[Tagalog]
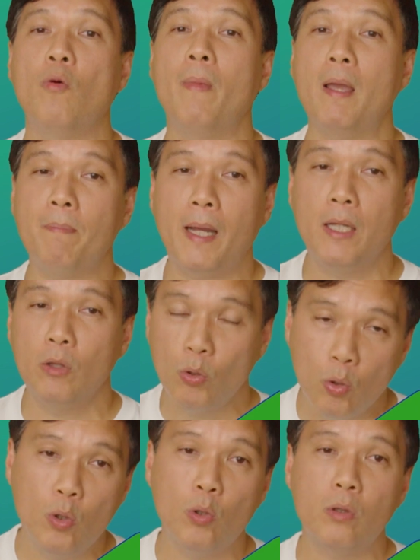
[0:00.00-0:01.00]
kung may
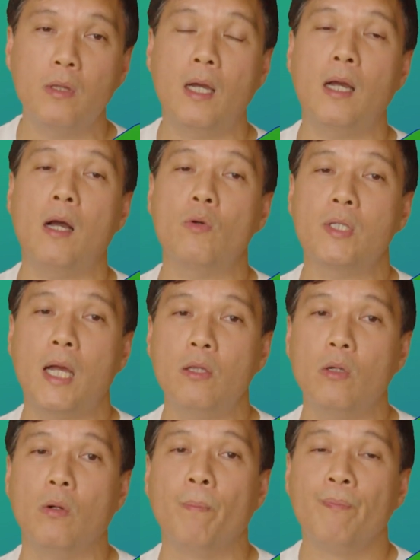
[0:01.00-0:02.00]
pahintulot ng
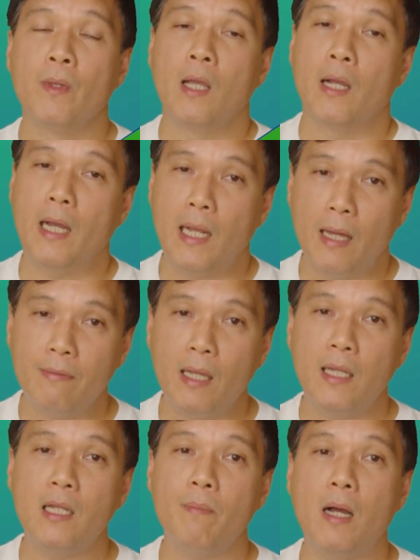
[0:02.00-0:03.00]
akusado. Kailangan
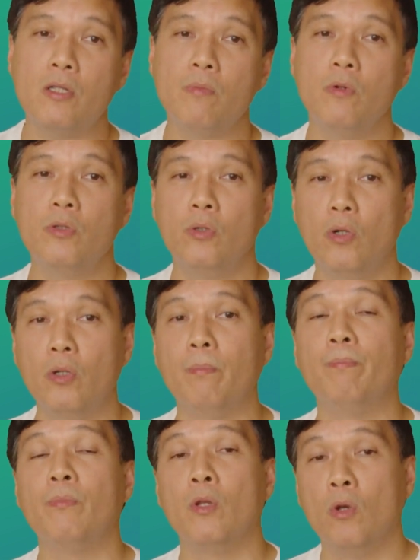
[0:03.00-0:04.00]
dalhin ng mga
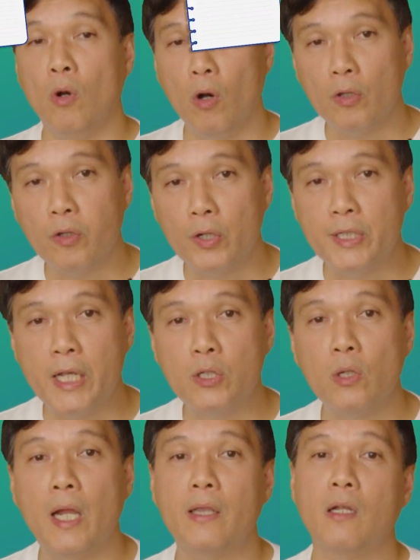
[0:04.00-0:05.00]
sumusunod.
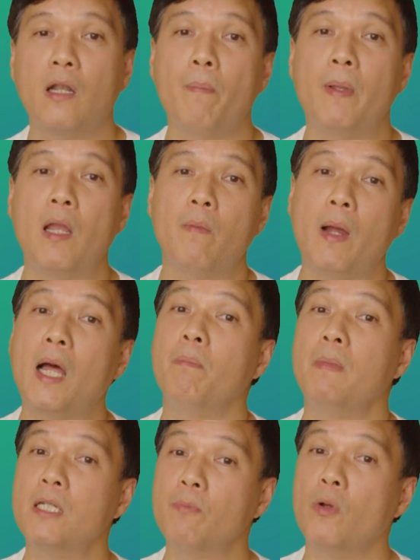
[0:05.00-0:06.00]
Authorization letter na
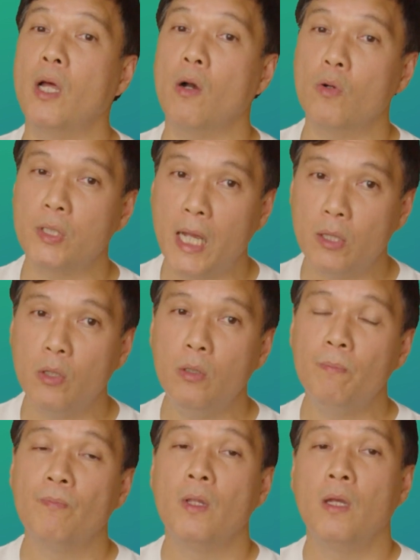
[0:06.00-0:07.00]
pinirmahan mismo ng
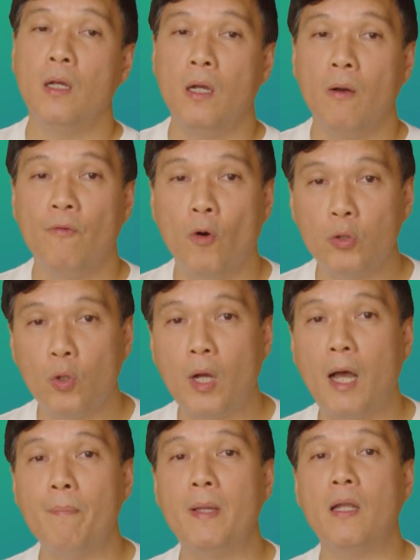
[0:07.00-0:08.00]
akusado,
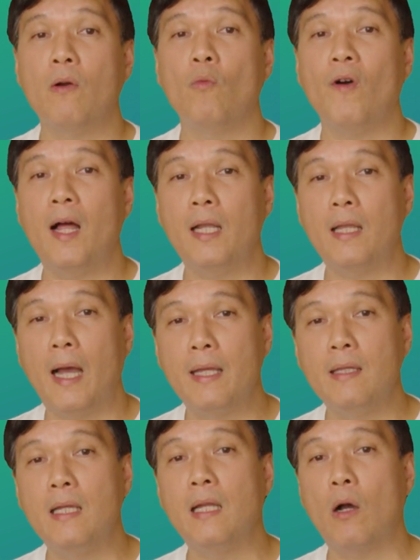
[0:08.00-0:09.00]
photocopy ng valid
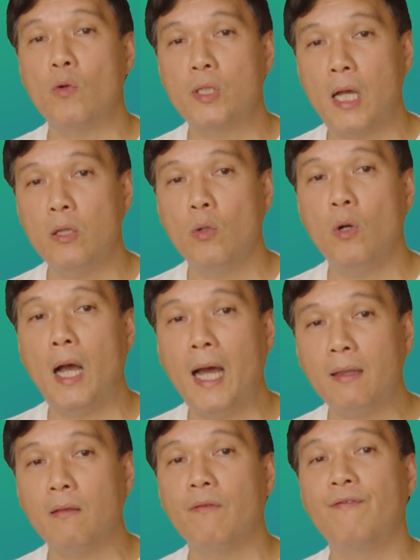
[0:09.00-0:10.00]
ID na akusado
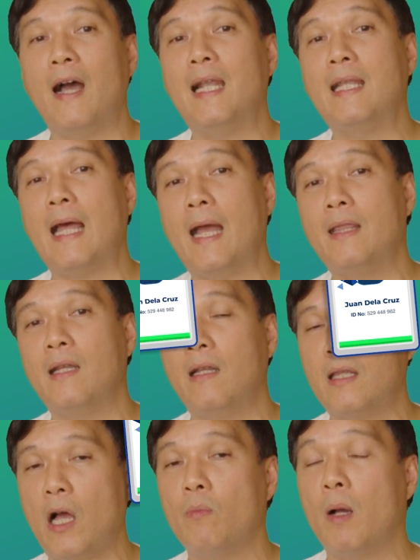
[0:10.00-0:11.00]
at valid ID
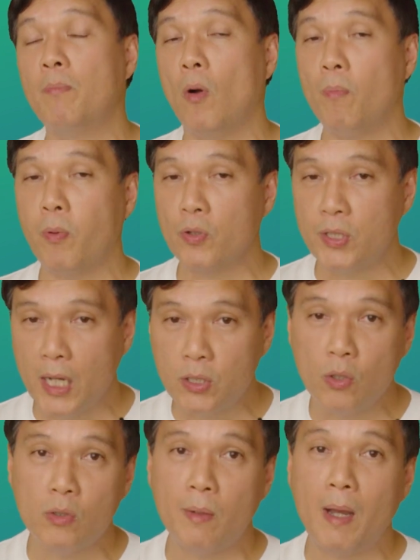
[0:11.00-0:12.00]
ng tao
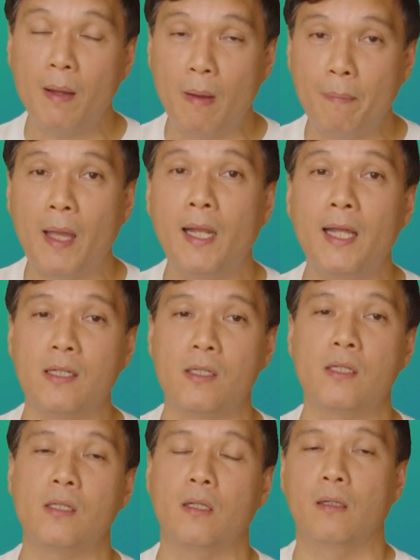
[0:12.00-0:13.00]
magpoproseso ng mga
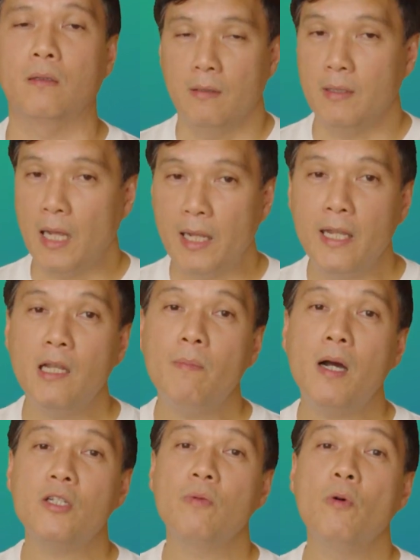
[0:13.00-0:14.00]
papeles. Dalhin ang
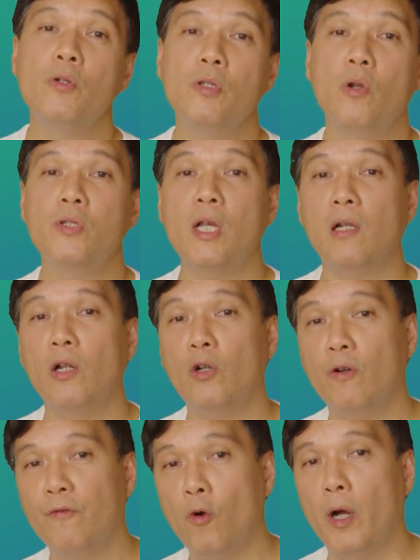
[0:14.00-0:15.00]
mga sumusunod sa
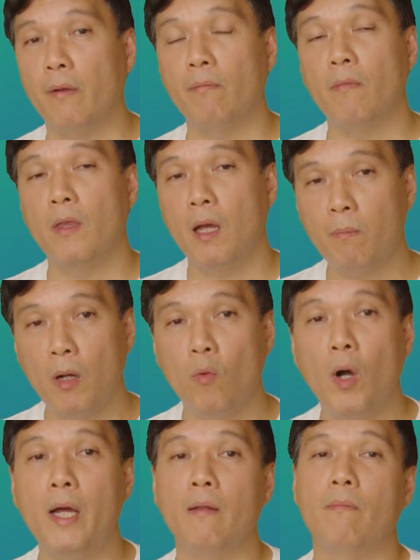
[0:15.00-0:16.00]
Clerk of Court. Number
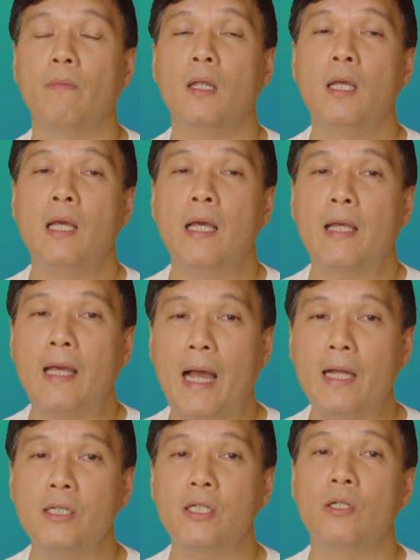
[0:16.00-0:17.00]
1,
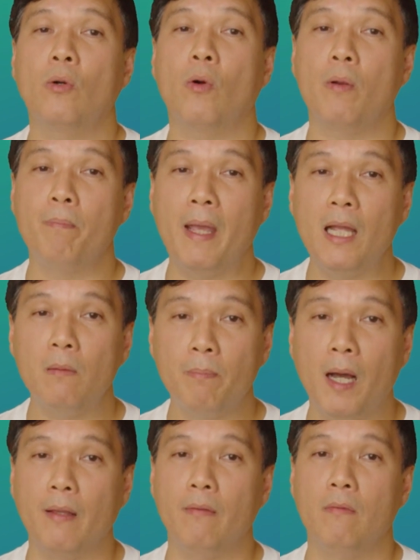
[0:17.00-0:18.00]
cash or bail
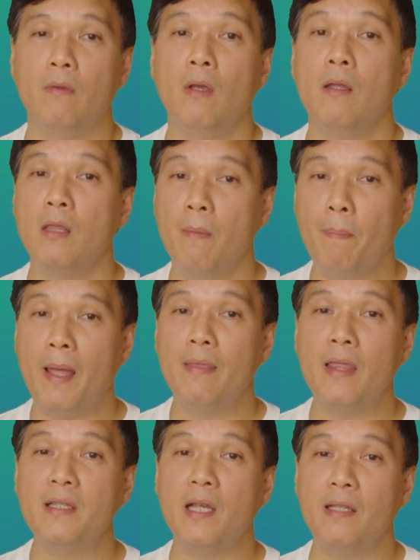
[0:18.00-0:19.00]
bond.
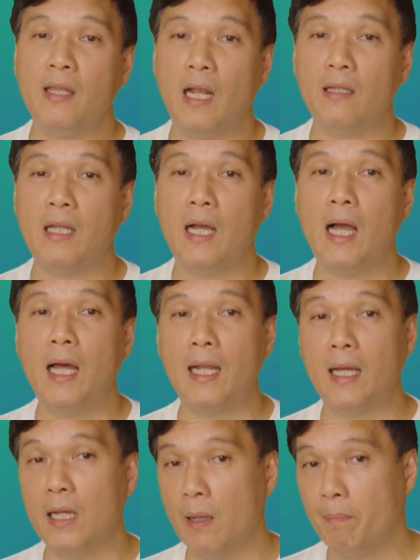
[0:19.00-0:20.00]
Depende sa itinakdang
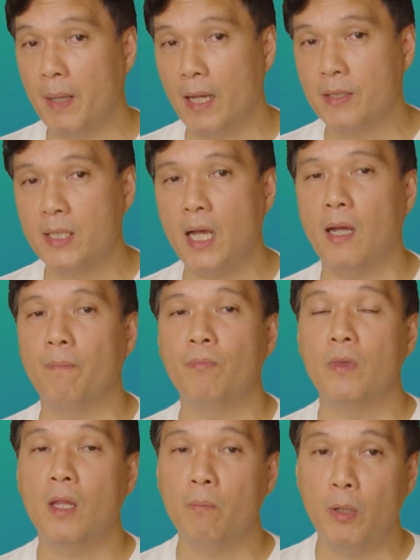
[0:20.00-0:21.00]
halaga ng piyansa.
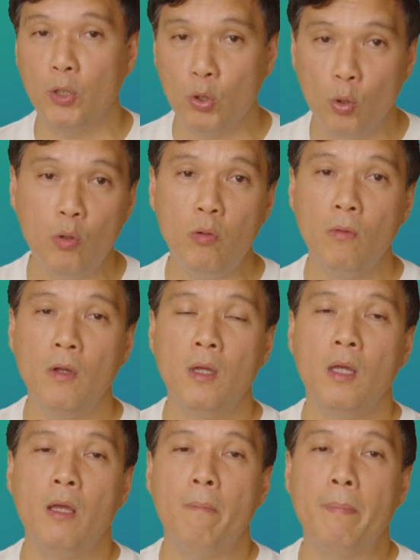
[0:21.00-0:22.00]
Number
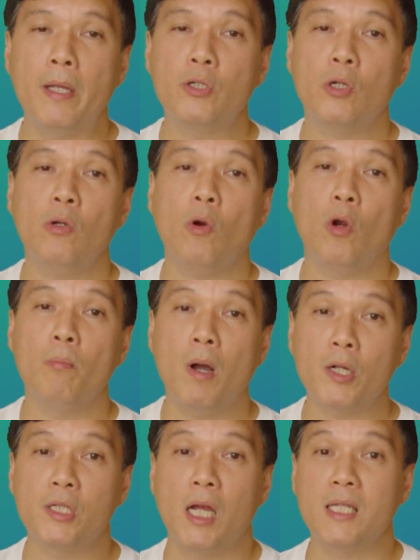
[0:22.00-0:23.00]
2, picture or
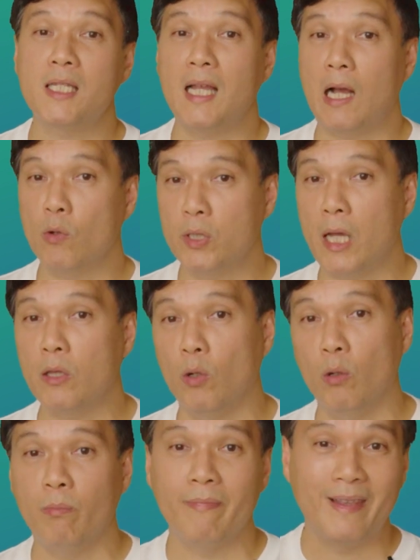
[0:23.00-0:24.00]
mugshots na
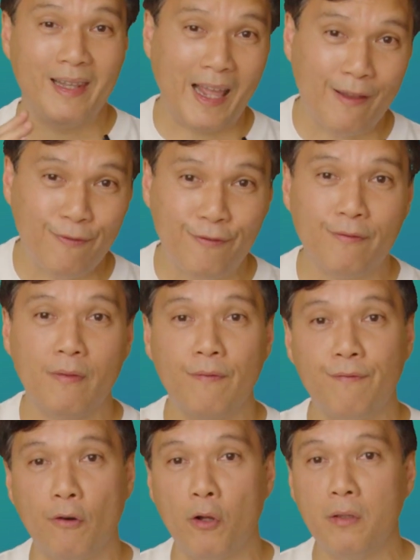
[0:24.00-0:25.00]
akusado. Left,
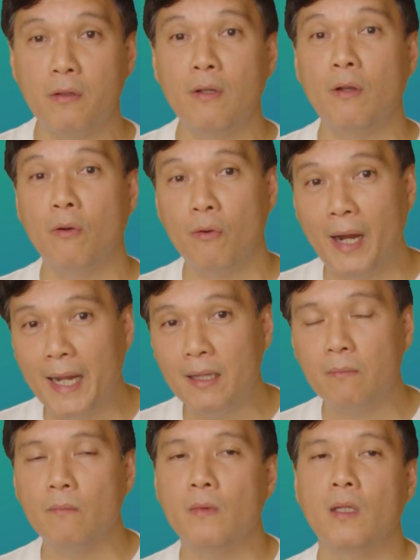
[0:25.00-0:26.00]
front, right.